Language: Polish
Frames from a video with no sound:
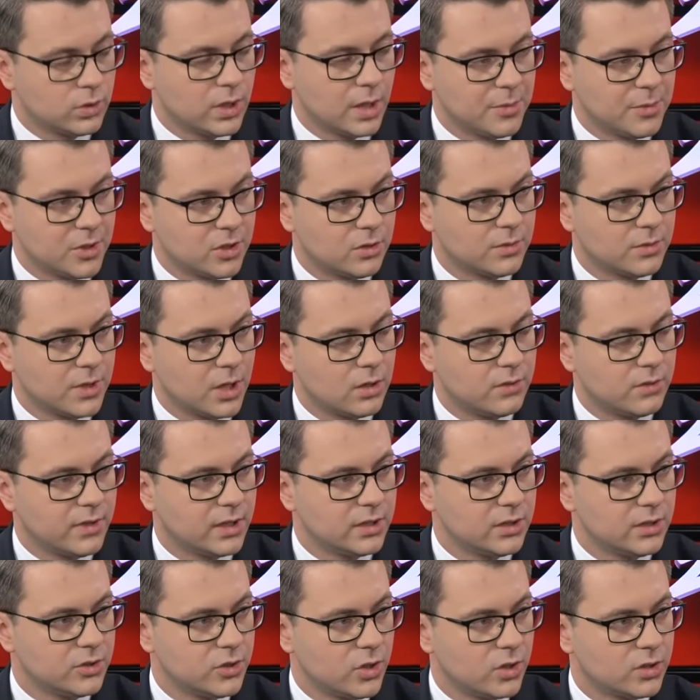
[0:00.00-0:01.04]
tutaj będą
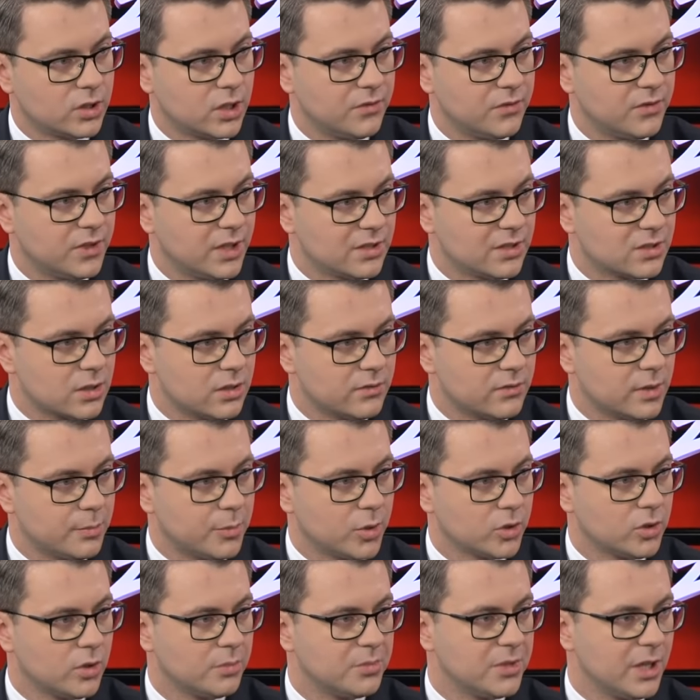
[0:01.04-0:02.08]
kierowane środki finansowe,
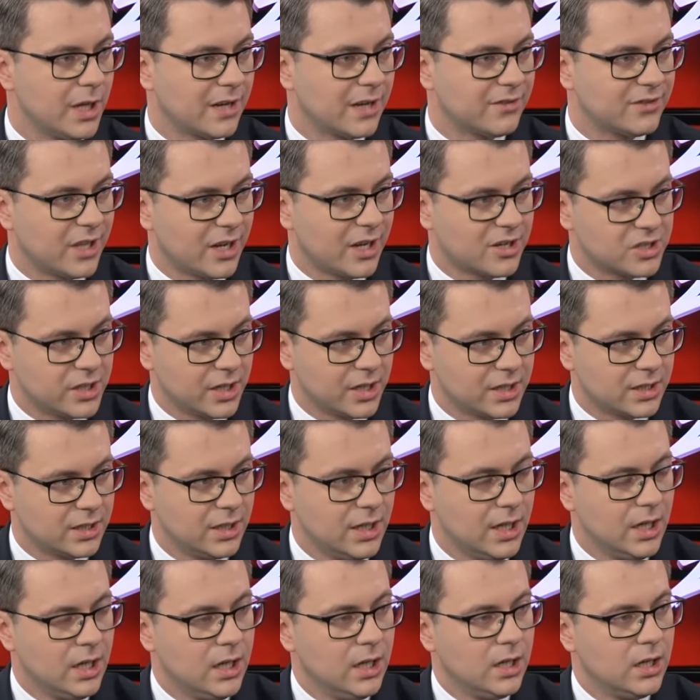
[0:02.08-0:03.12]
podobnie jak w tarczach
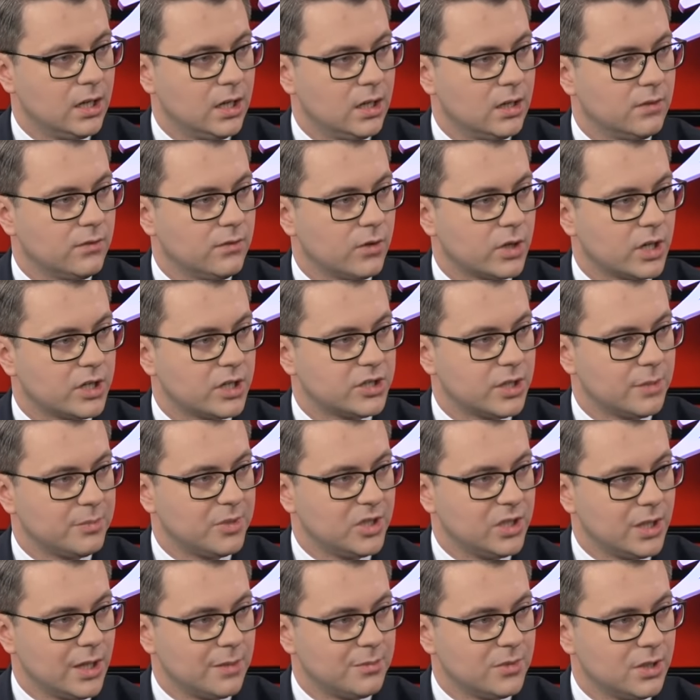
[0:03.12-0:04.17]
e, w okresie
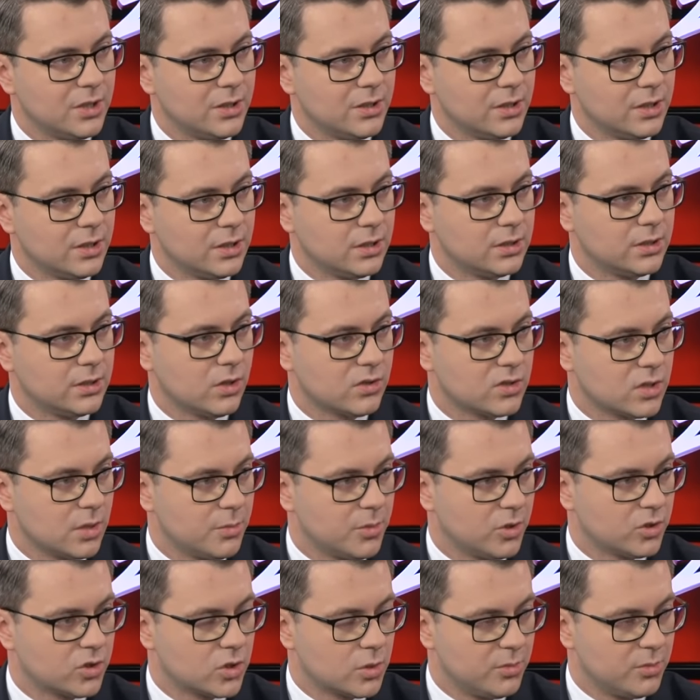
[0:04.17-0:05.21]
epidemii e, te
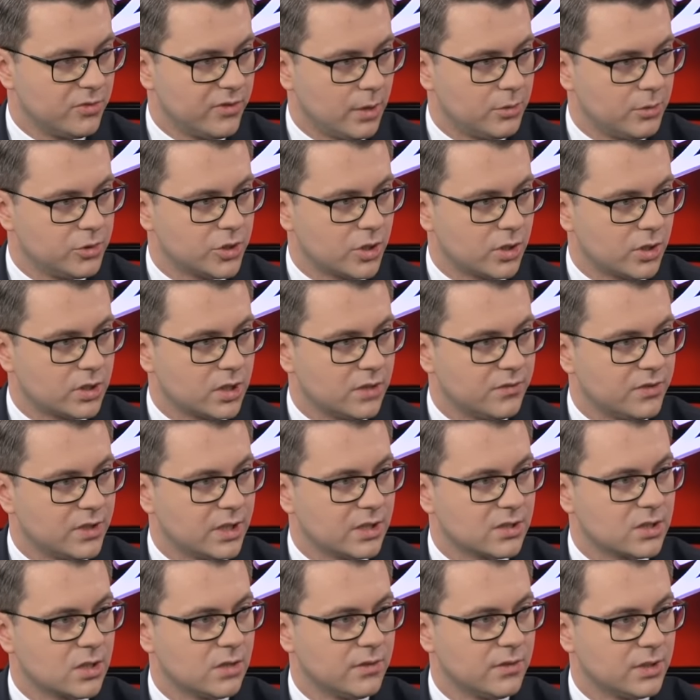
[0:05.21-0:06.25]
osoby otrzymywały środki
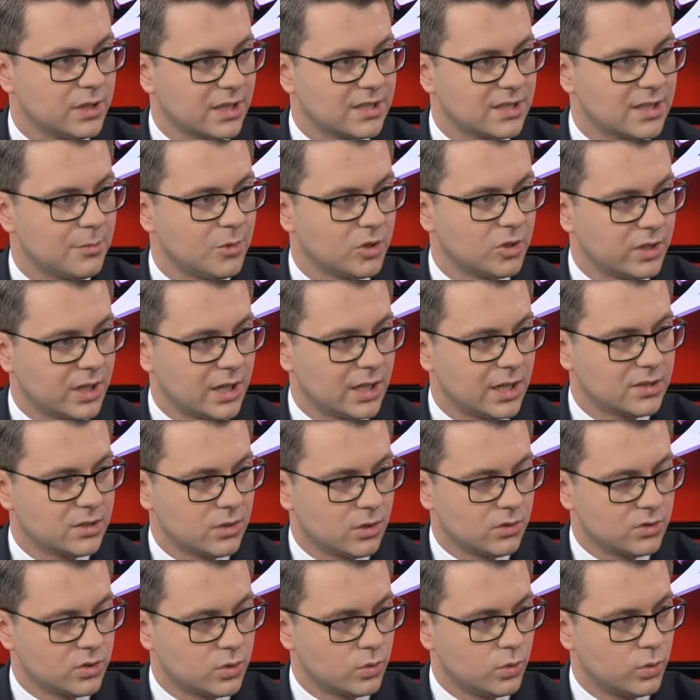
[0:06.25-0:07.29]
finansowe. Tak samo teraz
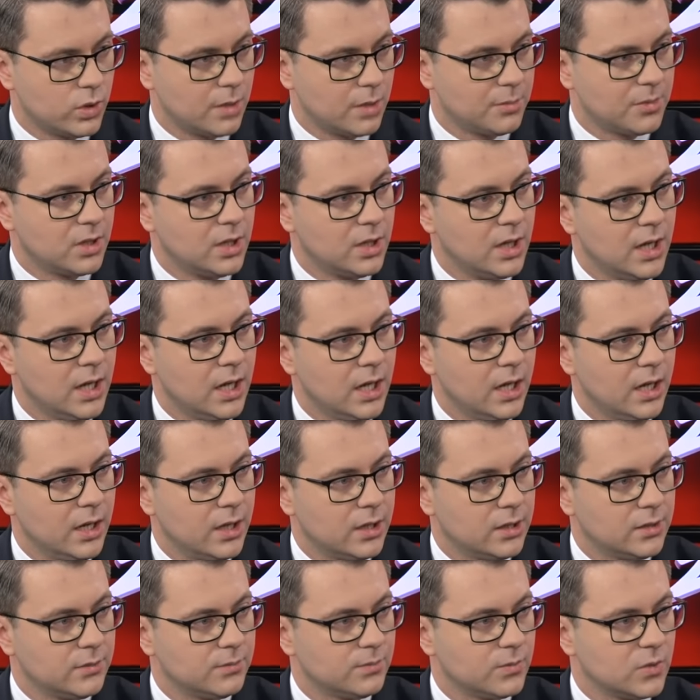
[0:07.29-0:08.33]
skonstruujemy
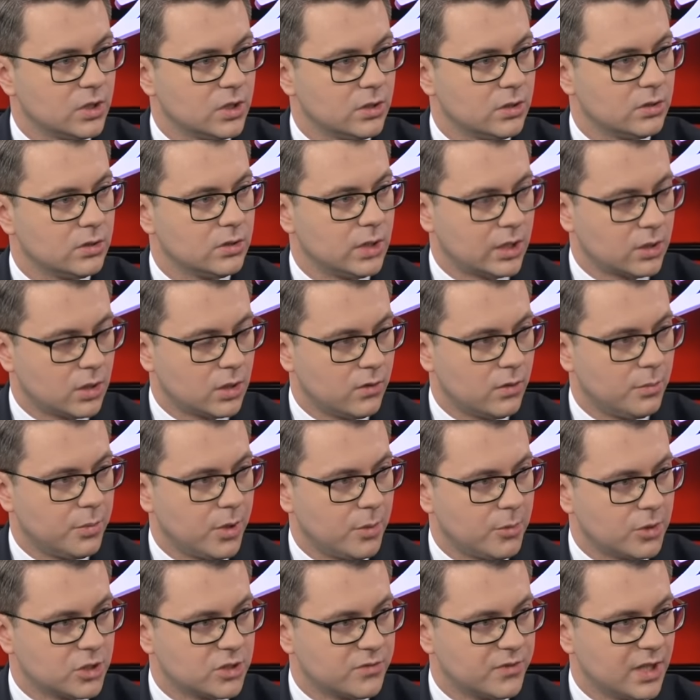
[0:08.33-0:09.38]
e, dodatkową
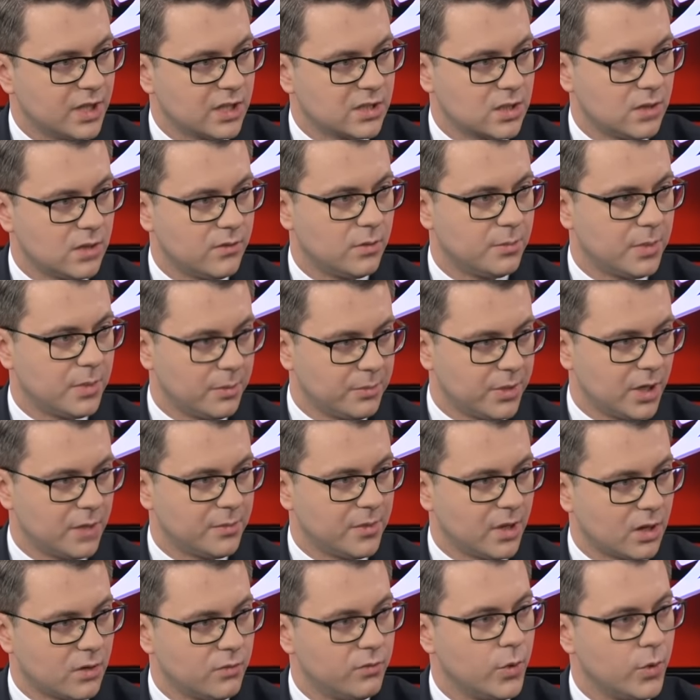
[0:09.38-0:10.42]
pomoc finansową. Pan
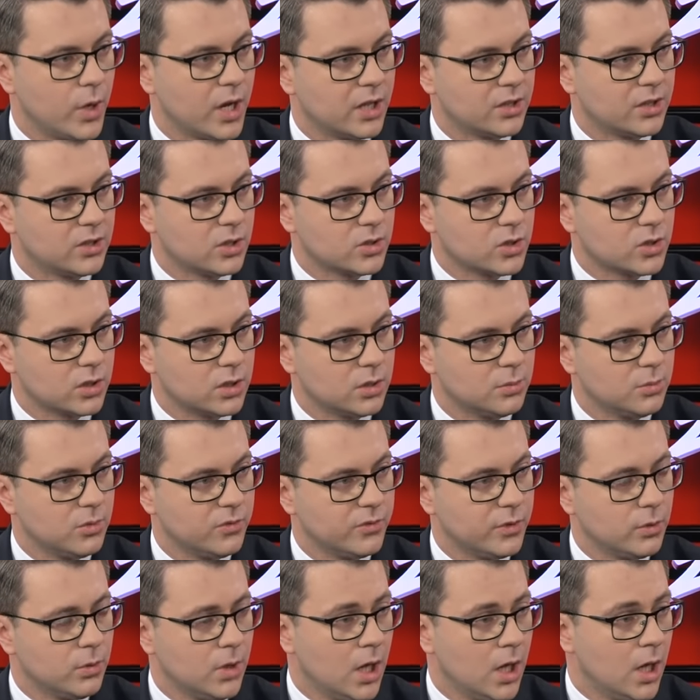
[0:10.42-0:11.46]
premier A w jakiej wysokości?
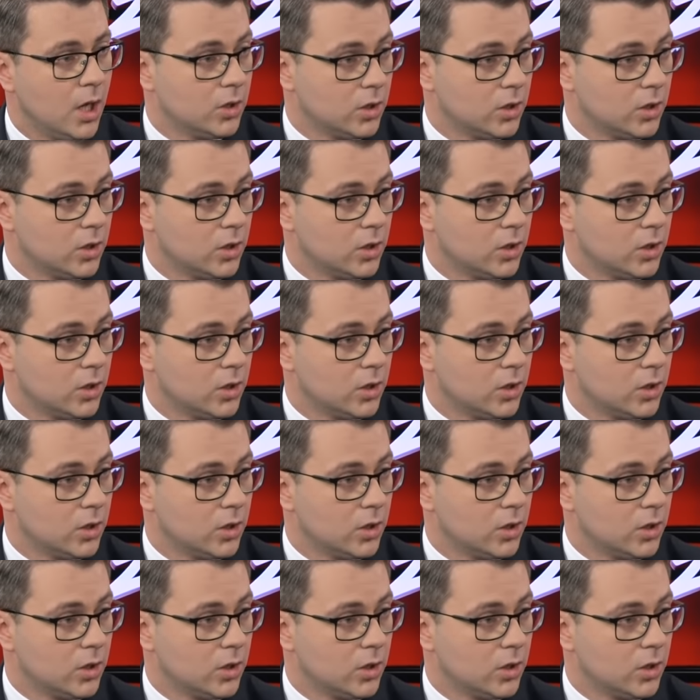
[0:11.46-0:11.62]
mówił.